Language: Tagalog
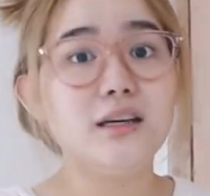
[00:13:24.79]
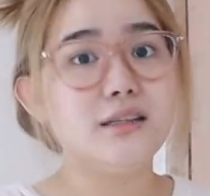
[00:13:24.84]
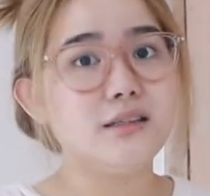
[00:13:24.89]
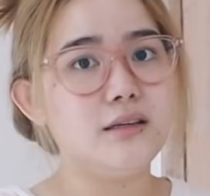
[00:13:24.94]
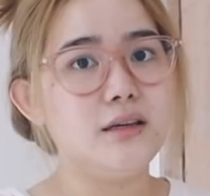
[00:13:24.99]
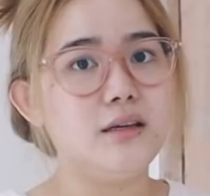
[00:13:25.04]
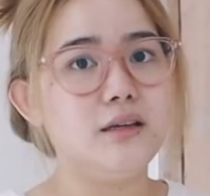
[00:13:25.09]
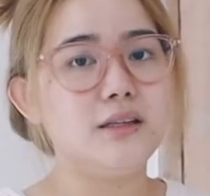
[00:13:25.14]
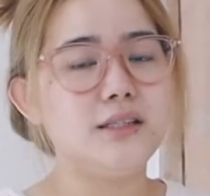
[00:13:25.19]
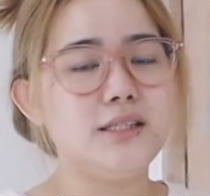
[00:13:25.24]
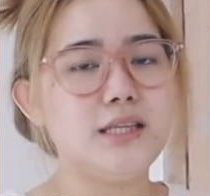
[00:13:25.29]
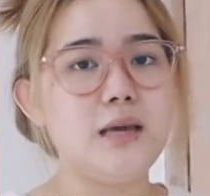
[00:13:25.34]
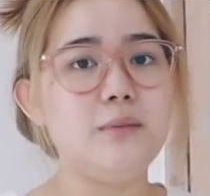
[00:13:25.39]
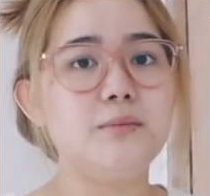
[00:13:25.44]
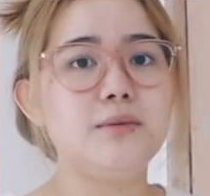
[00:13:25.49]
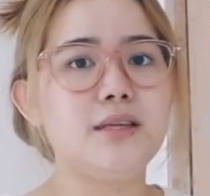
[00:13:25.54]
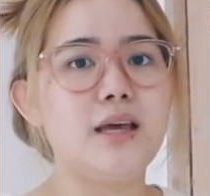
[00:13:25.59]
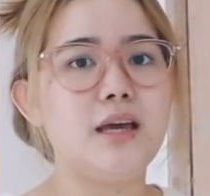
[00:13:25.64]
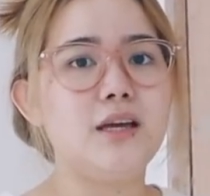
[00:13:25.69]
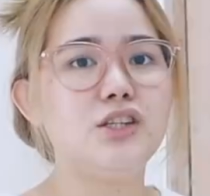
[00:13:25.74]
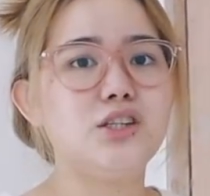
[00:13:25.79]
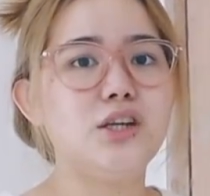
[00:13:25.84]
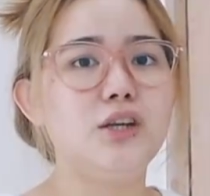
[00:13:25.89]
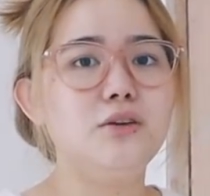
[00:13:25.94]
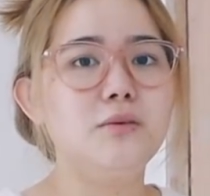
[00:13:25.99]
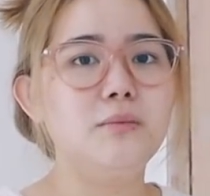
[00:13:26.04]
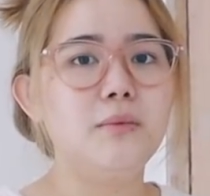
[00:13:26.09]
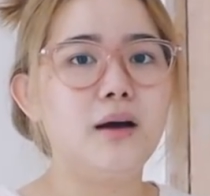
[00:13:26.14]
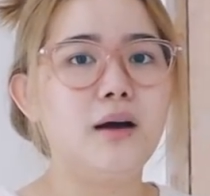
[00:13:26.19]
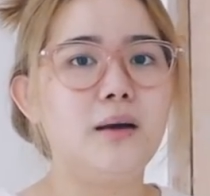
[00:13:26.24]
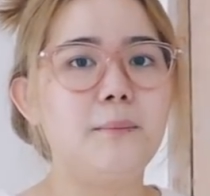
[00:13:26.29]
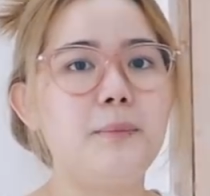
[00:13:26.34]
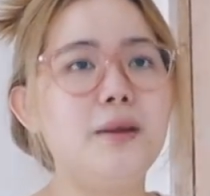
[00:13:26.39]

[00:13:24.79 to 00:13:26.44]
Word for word: kasi same size siya ng mga